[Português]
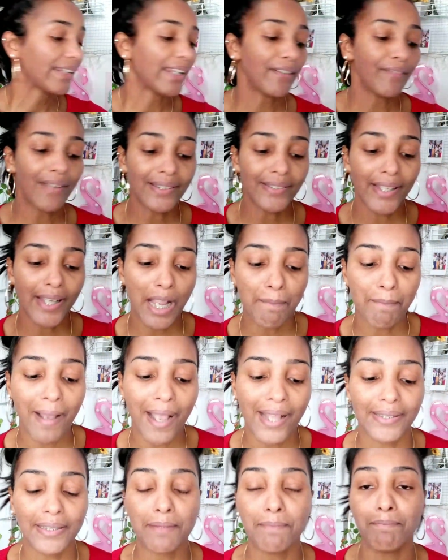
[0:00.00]
Que vai ser a
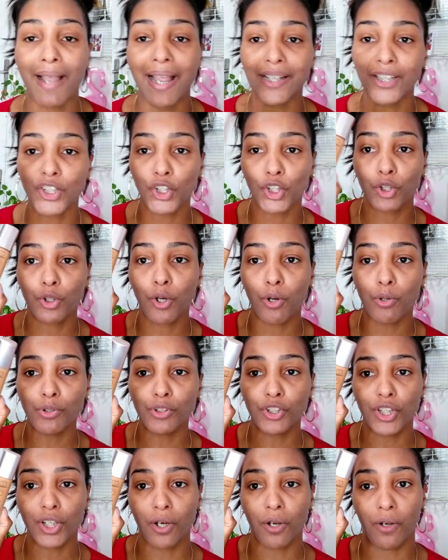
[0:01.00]
base Matte
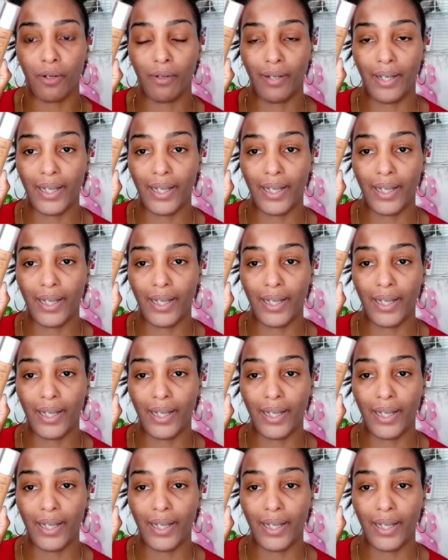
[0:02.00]
Gold, ó.